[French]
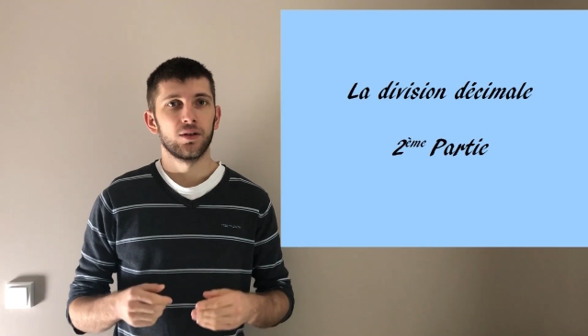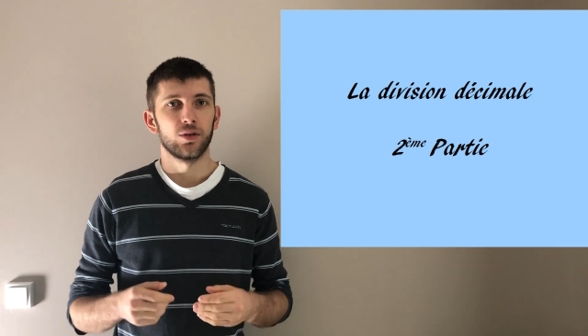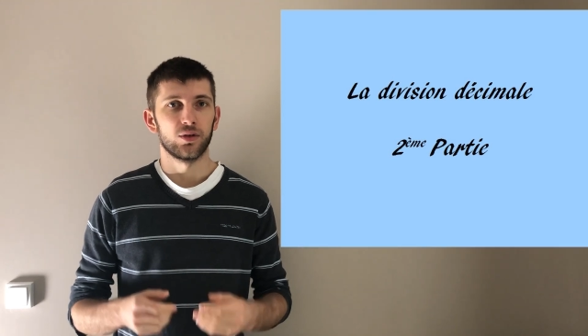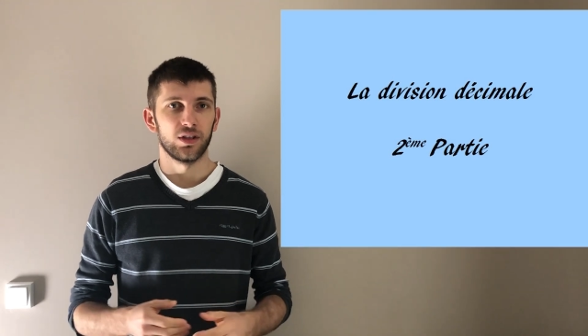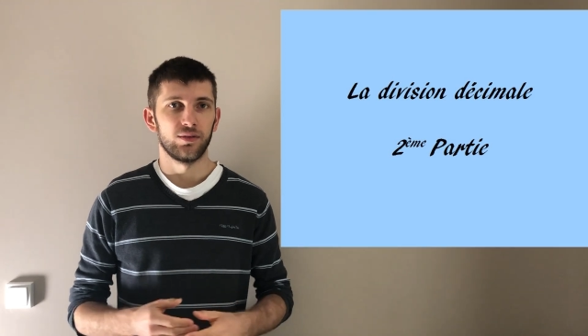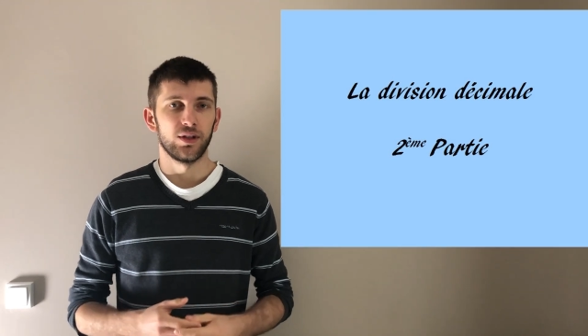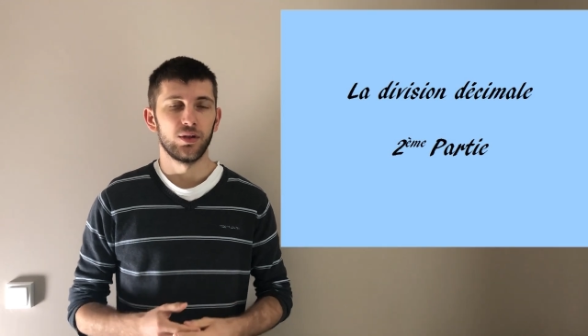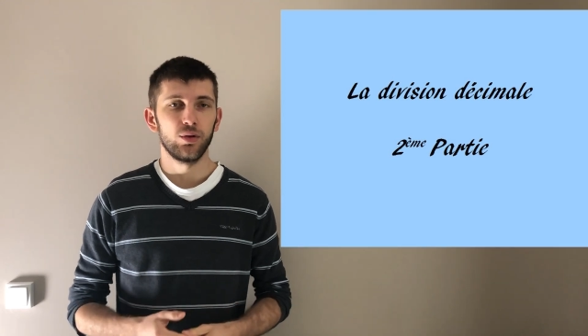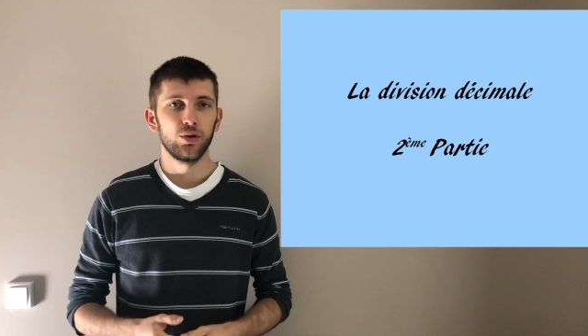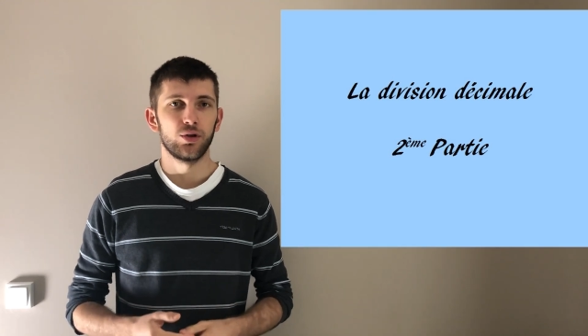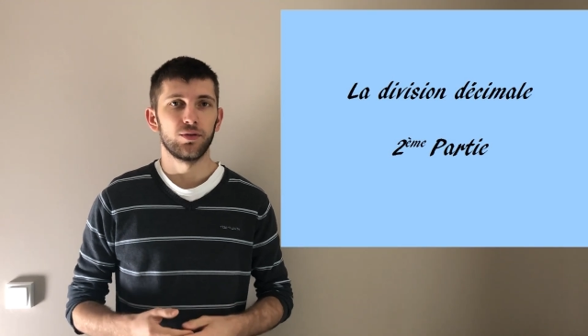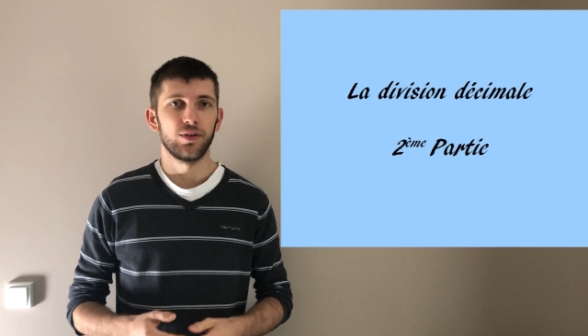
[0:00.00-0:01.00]
Dans cette
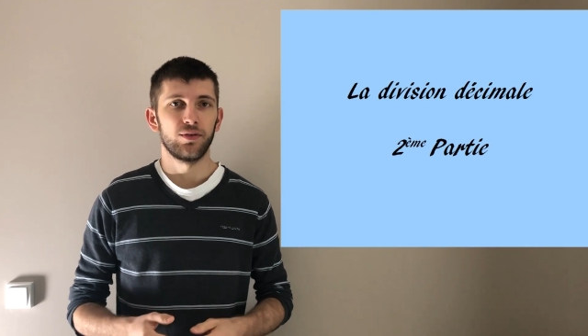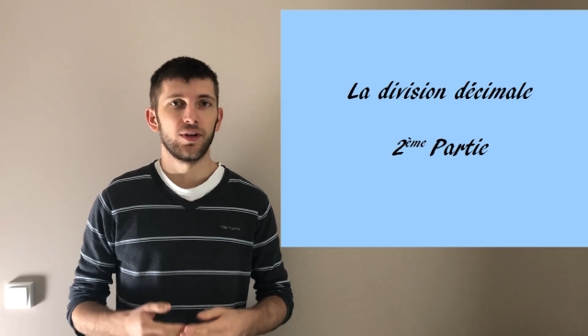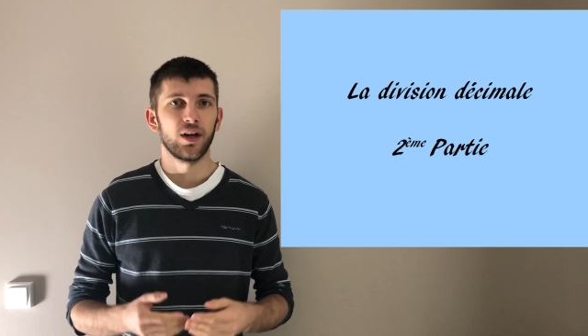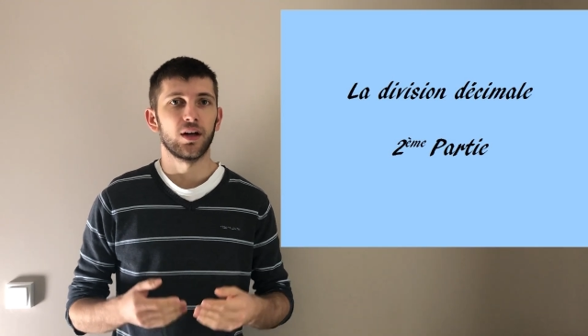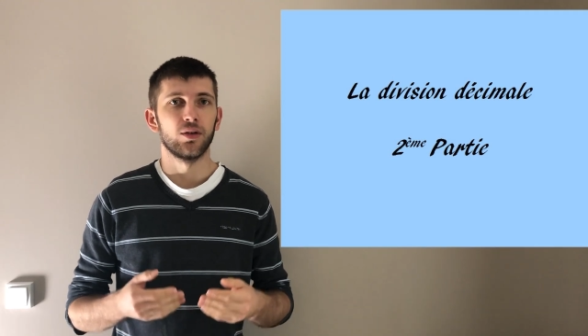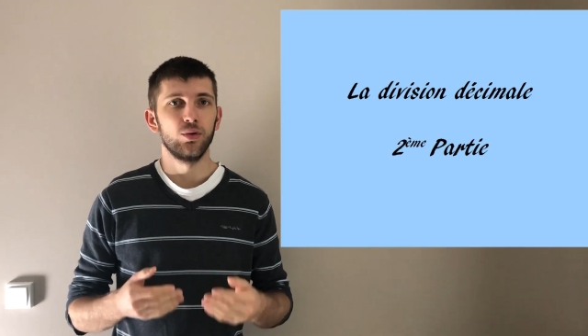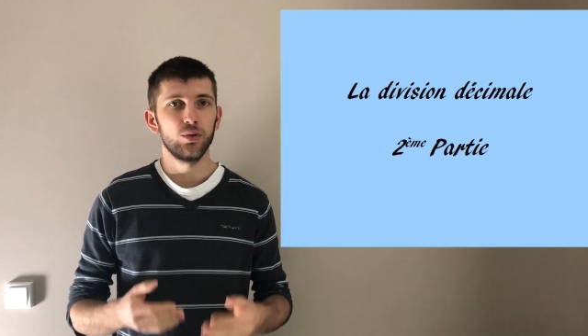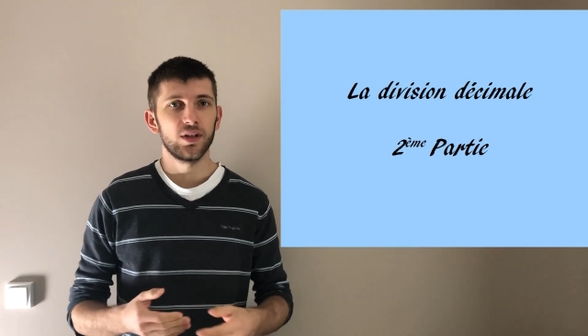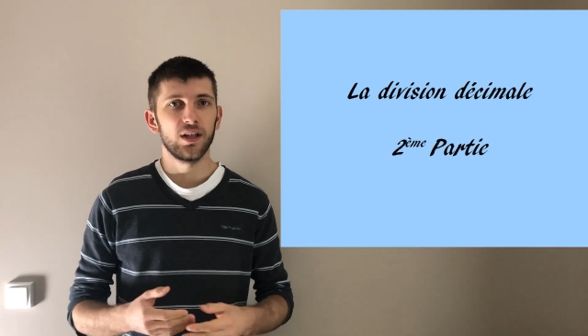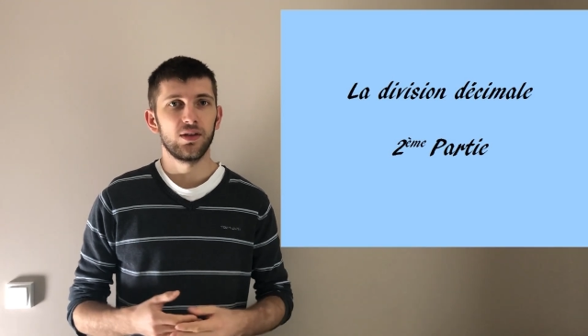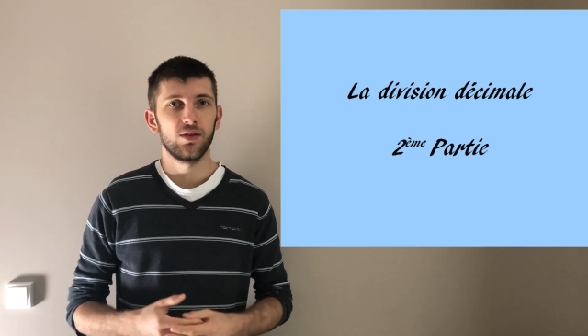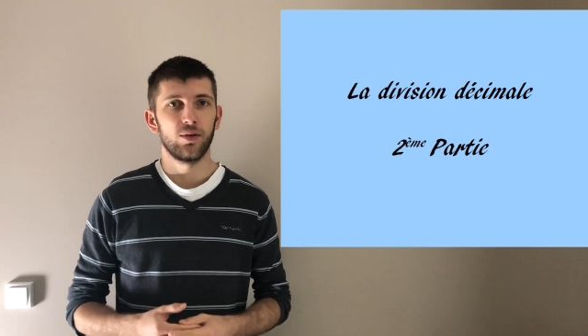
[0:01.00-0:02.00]
vidéo, je vais faire un
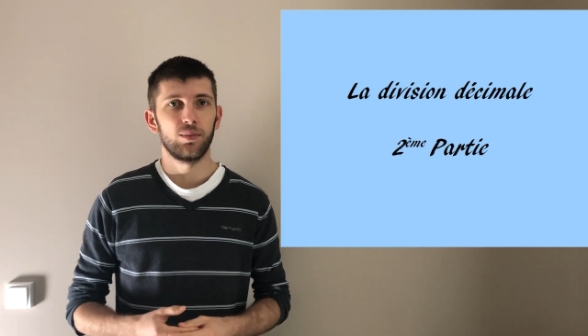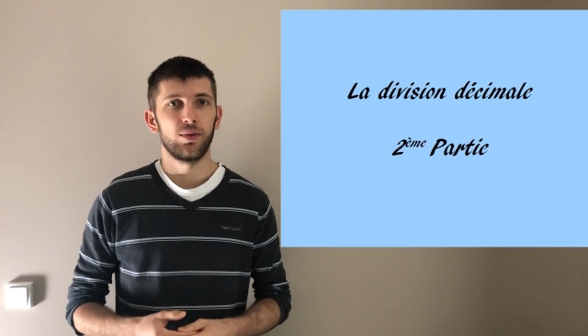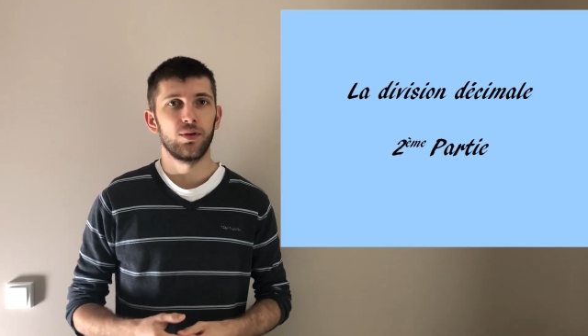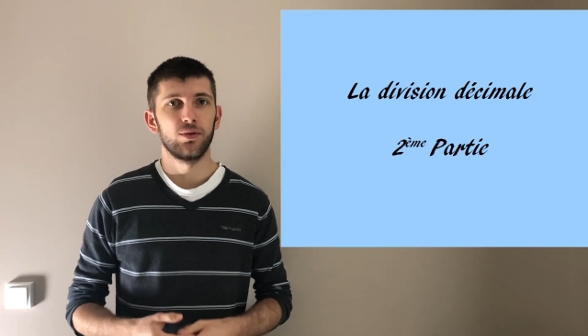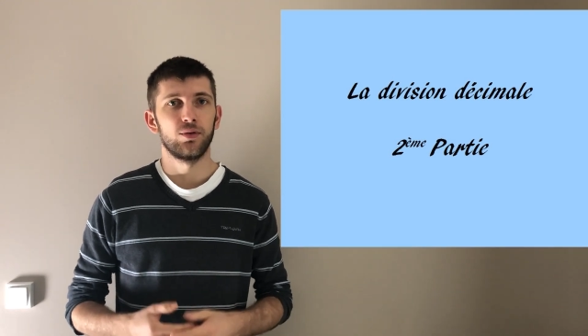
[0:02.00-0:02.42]
autre exemple